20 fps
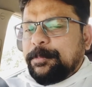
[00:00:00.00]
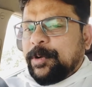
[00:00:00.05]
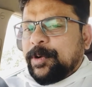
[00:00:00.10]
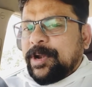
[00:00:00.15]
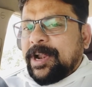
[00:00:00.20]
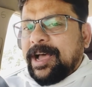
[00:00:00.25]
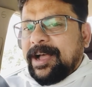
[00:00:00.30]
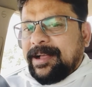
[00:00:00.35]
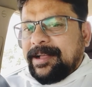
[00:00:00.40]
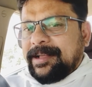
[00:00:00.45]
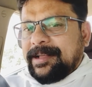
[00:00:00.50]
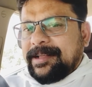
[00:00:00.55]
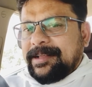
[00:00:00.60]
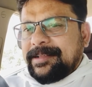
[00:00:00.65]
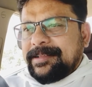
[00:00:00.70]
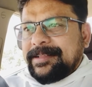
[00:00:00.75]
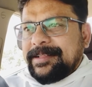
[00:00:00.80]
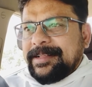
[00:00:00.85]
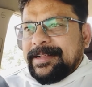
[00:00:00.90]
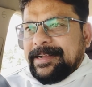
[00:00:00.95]
మొన్న
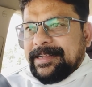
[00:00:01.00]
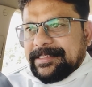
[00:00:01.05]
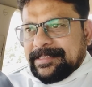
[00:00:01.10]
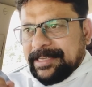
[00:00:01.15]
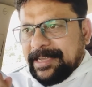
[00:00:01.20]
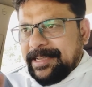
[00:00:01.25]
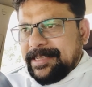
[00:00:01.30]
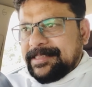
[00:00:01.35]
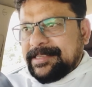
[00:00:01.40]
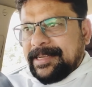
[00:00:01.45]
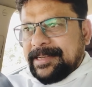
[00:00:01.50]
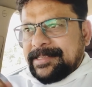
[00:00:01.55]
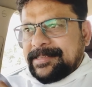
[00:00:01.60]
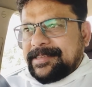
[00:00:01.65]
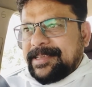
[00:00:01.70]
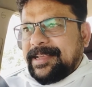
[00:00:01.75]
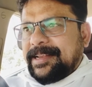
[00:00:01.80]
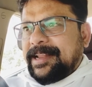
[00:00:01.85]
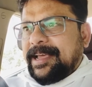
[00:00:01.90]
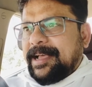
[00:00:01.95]
జై
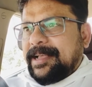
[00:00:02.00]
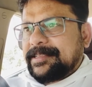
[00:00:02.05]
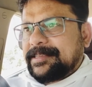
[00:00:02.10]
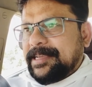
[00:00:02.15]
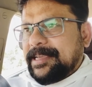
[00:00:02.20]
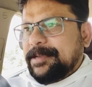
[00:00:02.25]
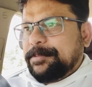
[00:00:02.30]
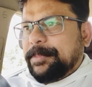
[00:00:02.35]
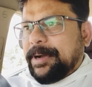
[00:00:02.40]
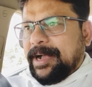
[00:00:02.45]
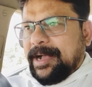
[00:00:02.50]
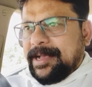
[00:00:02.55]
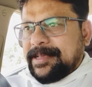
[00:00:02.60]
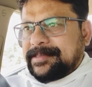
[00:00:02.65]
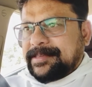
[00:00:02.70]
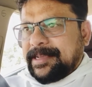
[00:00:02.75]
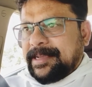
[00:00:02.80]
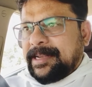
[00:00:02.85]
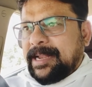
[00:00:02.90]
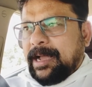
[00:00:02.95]
జనసేన జై
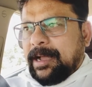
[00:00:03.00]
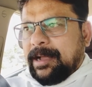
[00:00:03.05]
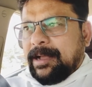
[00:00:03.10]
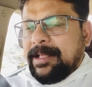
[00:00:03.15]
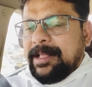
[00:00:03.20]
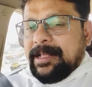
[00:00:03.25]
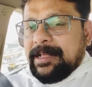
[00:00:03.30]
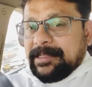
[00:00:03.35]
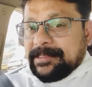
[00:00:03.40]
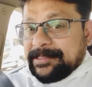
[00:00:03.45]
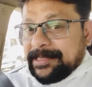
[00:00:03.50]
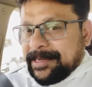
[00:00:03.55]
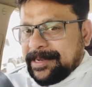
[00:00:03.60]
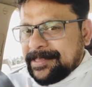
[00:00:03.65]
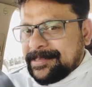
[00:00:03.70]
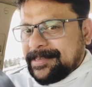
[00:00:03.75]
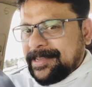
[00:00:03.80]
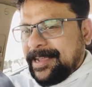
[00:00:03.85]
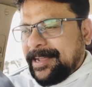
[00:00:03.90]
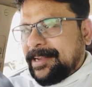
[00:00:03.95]
మహాసేన
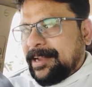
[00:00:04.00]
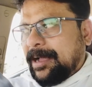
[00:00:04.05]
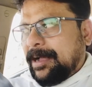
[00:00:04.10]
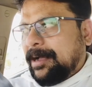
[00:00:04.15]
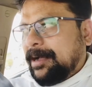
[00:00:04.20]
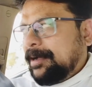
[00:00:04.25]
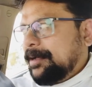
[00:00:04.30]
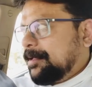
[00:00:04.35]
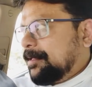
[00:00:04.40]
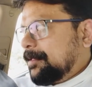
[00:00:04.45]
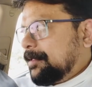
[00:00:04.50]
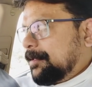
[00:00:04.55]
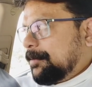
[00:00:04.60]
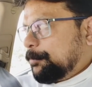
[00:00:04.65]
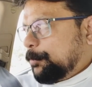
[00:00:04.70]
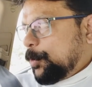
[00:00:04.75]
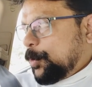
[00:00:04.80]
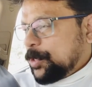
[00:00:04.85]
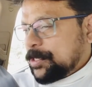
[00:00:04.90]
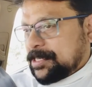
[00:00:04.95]
జనసేన
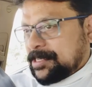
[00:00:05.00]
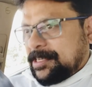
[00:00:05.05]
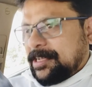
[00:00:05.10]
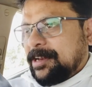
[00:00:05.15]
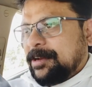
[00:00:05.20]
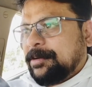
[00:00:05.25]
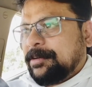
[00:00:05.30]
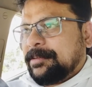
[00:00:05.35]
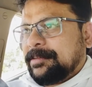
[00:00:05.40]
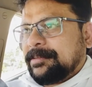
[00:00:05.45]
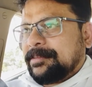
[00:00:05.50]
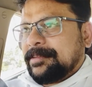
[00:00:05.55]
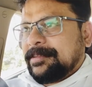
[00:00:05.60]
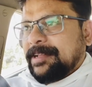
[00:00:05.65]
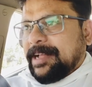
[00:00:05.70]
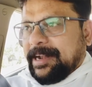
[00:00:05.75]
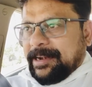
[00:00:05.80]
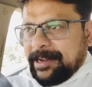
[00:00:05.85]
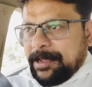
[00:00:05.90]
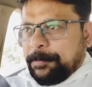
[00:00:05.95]
పోస్టర్
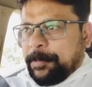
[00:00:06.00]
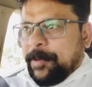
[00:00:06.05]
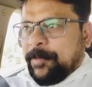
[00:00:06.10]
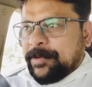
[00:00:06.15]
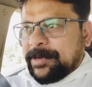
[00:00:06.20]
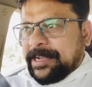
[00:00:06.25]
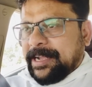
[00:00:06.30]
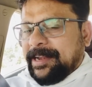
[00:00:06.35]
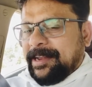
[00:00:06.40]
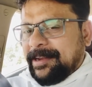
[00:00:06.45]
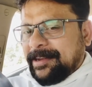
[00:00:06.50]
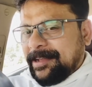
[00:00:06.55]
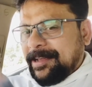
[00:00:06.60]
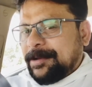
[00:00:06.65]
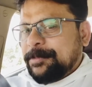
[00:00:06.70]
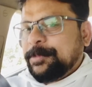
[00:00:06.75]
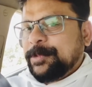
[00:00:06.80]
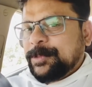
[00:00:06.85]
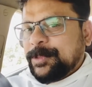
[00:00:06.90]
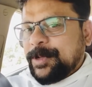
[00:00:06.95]
అంటే పవన్ కళ్యాణ్ గారి
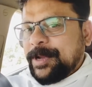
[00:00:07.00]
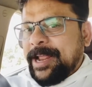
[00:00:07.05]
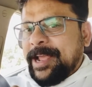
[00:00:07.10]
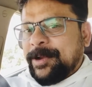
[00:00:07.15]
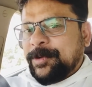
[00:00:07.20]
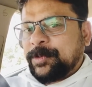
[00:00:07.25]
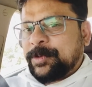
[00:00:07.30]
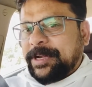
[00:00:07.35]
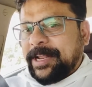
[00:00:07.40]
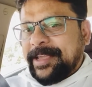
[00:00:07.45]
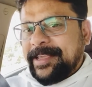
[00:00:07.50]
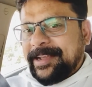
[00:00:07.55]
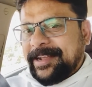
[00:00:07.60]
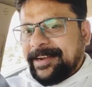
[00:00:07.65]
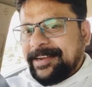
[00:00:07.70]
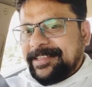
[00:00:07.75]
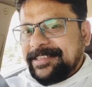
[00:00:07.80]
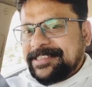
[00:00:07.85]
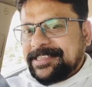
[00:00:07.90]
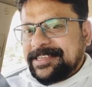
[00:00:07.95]
ముందు నేను ఉంటా ఇక
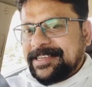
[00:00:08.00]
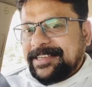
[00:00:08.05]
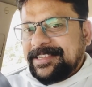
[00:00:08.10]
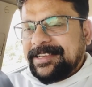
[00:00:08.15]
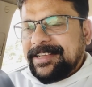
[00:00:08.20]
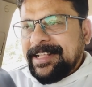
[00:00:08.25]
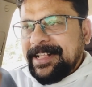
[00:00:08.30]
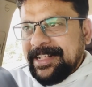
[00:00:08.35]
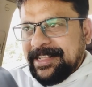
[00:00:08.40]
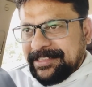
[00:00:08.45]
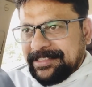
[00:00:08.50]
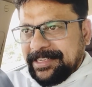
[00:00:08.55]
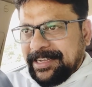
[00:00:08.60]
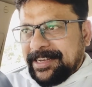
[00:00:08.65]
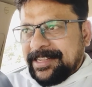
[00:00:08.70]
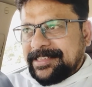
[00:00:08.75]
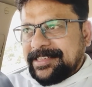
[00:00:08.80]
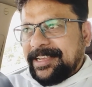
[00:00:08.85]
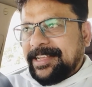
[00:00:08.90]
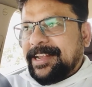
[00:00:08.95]
నుంచి
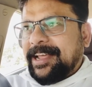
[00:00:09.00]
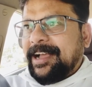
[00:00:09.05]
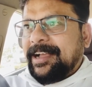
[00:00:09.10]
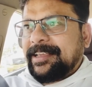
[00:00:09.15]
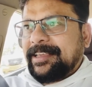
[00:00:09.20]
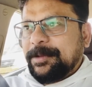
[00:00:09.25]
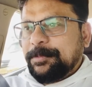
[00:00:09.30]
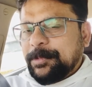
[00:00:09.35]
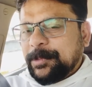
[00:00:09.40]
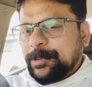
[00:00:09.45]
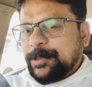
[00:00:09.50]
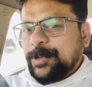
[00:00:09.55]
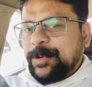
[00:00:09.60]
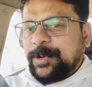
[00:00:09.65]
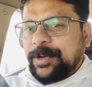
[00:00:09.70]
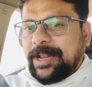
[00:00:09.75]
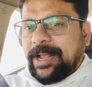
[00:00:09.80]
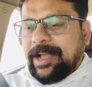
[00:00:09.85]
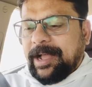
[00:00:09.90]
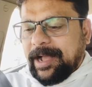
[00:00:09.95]
జనసేనకి
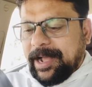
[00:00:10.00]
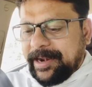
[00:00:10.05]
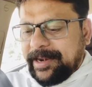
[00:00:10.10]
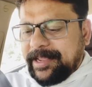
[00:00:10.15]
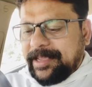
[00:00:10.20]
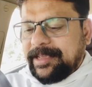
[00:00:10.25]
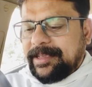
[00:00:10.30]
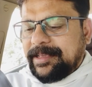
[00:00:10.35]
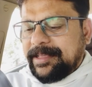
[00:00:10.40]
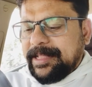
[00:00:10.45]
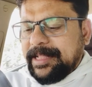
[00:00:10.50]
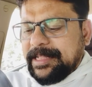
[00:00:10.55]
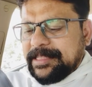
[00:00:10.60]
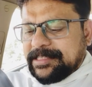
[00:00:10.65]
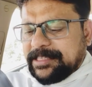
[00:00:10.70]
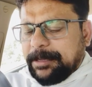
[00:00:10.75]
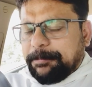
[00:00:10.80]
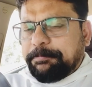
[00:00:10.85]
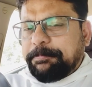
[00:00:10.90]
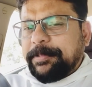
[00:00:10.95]
ముందుంటా అని
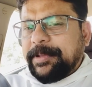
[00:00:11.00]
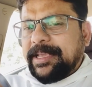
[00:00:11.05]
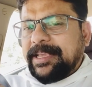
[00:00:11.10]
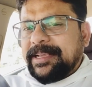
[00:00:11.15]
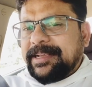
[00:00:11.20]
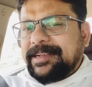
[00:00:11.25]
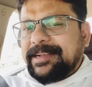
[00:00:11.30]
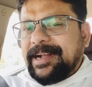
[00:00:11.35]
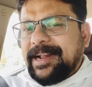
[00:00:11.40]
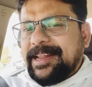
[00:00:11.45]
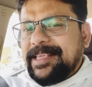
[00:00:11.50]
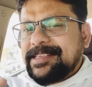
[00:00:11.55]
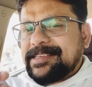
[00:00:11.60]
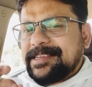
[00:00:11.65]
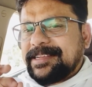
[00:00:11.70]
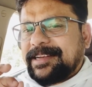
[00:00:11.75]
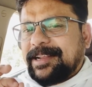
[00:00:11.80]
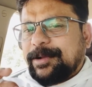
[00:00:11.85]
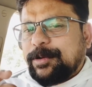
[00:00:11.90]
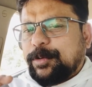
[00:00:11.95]
చెప్పి
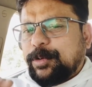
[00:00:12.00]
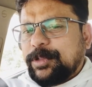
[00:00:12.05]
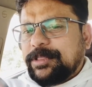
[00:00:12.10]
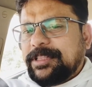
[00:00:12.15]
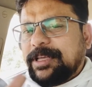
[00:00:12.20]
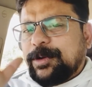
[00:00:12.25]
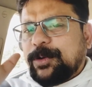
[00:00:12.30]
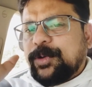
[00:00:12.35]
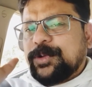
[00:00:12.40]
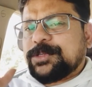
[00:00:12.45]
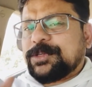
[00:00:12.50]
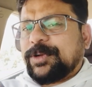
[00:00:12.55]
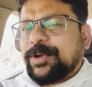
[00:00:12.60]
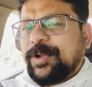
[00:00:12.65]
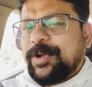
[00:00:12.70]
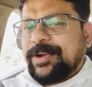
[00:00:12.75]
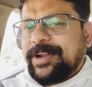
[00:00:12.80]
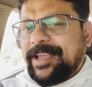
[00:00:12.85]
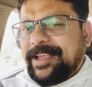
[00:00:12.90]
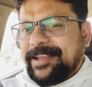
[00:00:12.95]
గడిచిన కొద్ది
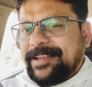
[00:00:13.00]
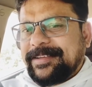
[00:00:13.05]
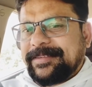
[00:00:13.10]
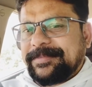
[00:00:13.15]
రోజుల్లోనే